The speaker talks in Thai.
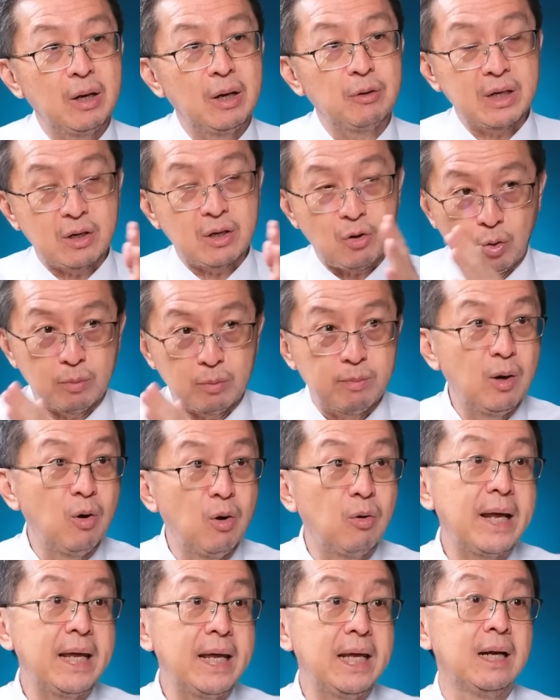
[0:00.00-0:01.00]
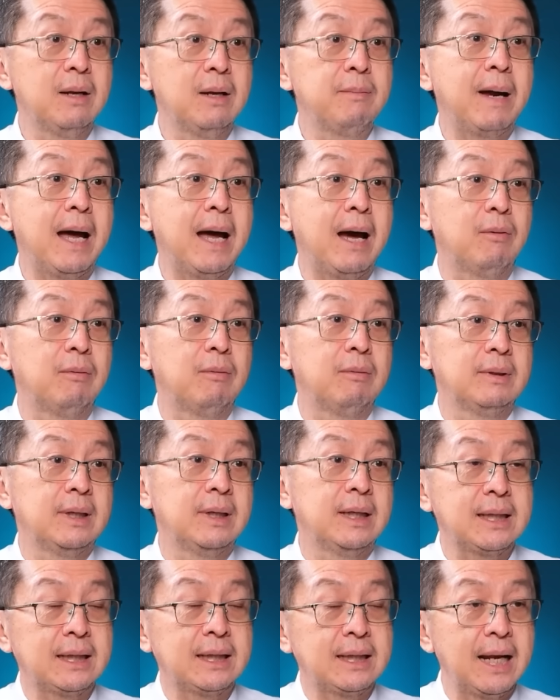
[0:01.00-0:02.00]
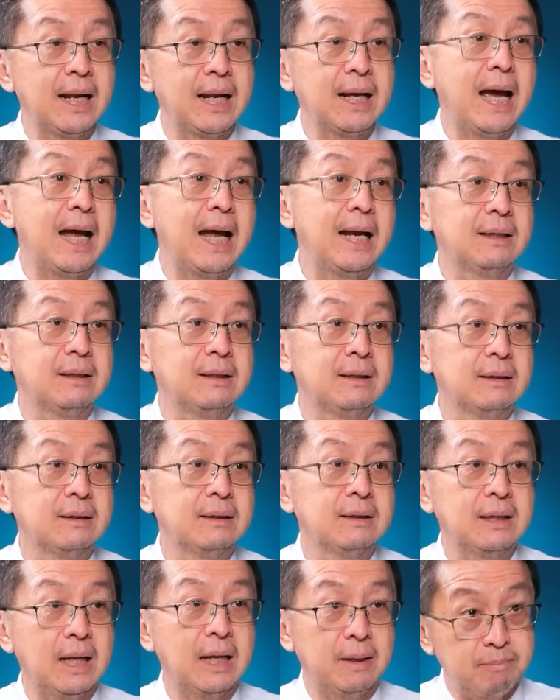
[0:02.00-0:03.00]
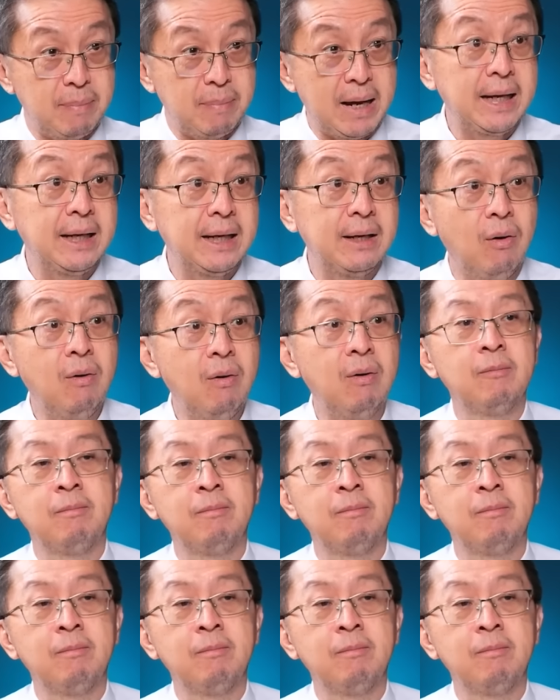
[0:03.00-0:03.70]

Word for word: เราจะกดมันลงได้อีกหรือเปล่าในสถานการณ์ถัดไปเนาะ